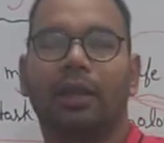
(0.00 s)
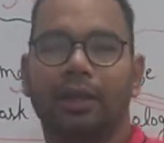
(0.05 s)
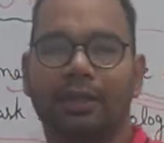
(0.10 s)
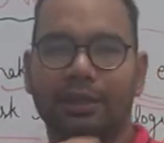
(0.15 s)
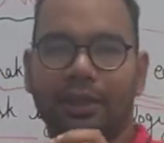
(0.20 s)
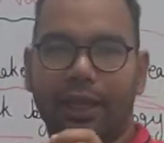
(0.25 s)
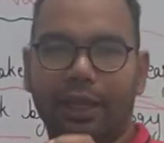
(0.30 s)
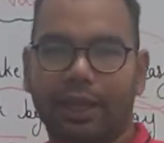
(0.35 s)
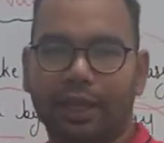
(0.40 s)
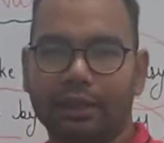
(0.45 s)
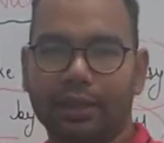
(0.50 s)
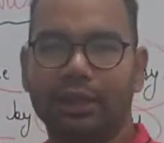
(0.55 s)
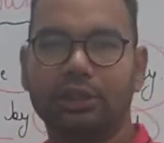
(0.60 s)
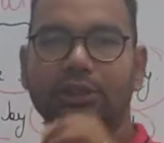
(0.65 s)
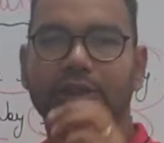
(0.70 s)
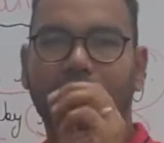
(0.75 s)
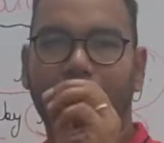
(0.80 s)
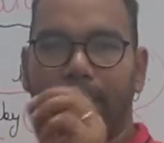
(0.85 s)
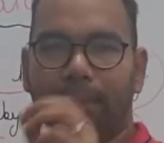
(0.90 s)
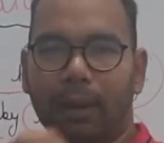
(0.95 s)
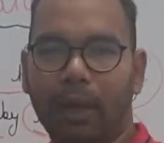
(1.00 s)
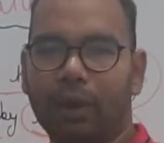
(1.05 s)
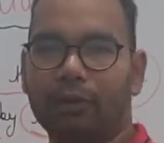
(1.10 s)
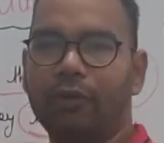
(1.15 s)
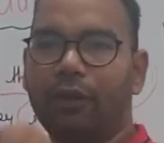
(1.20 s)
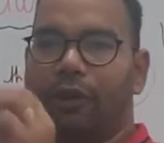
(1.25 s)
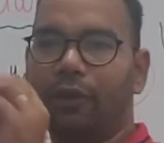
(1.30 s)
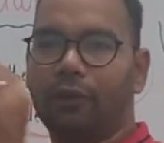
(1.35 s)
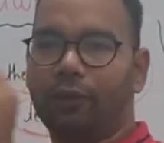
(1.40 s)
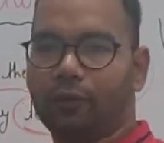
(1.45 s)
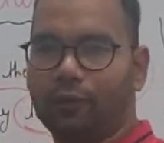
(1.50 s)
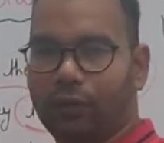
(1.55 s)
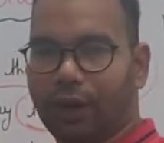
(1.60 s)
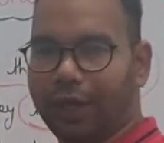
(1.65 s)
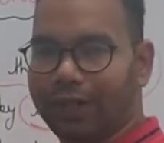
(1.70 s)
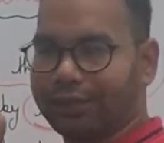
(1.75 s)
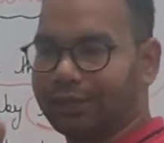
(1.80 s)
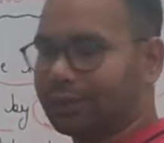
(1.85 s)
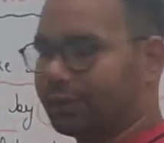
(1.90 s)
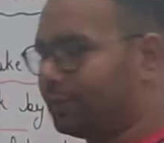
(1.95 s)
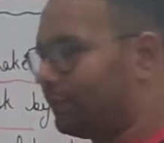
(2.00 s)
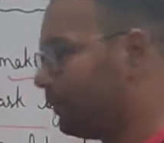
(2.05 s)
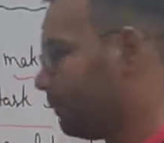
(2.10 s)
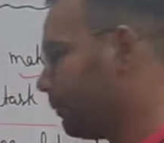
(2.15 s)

हिंदी के अंदर संभाव्यवाद